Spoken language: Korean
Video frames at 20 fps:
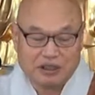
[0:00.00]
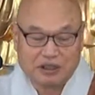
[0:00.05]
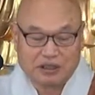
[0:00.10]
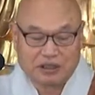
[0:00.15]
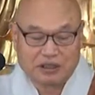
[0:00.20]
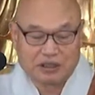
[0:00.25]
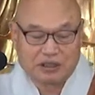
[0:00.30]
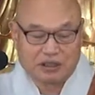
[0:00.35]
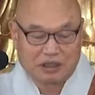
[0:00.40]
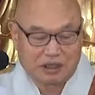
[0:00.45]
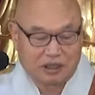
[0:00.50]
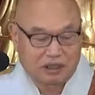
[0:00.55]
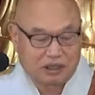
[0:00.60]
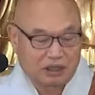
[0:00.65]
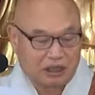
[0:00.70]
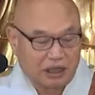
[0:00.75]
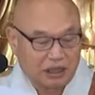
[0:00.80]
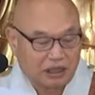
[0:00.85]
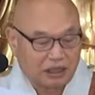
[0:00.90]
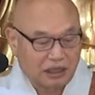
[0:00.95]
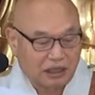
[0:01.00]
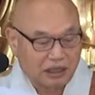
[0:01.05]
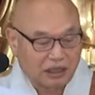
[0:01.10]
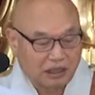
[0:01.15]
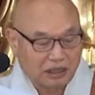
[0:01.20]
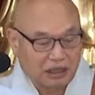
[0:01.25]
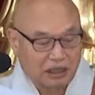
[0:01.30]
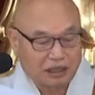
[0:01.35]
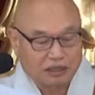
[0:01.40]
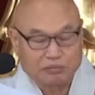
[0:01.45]
그 아, 아까
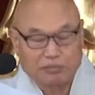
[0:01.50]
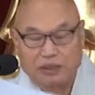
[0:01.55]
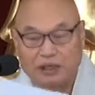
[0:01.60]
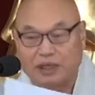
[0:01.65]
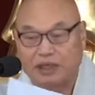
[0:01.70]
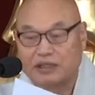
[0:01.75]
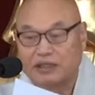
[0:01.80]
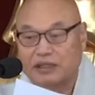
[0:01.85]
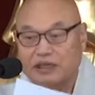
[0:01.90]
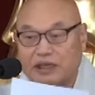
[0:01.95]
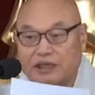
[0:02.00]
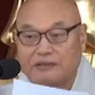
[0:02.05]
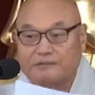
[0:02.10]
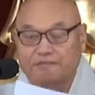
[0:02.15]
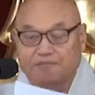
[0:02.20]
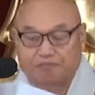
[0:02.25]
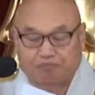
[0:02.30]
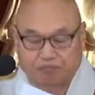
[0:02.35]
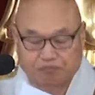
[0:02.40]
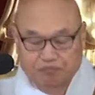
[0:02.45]
가르마에 대한